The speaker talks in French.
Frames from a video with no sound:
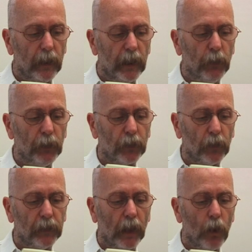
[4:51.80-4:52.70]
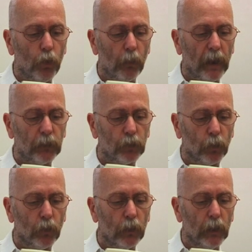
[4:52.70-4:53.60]
Il lui tendait un long
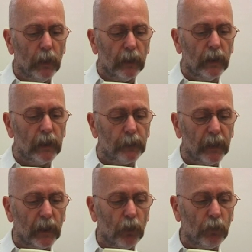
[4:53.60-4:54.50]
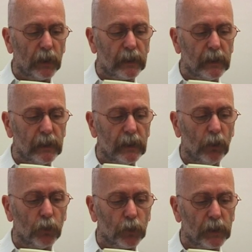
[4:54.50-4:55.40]
bâton qu'il espérait le voir
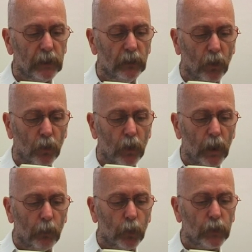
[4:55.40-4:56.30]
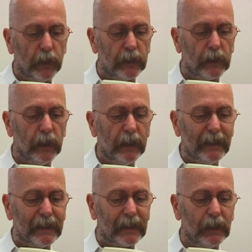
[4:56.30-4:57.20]
saisir entre ses dents pour se laisser
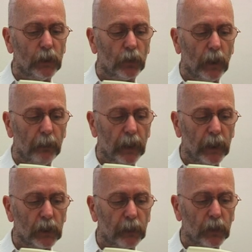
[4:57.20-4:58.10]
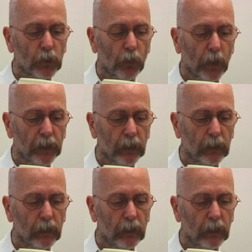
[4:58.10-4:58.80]
hisser sur la berge par ce moyen.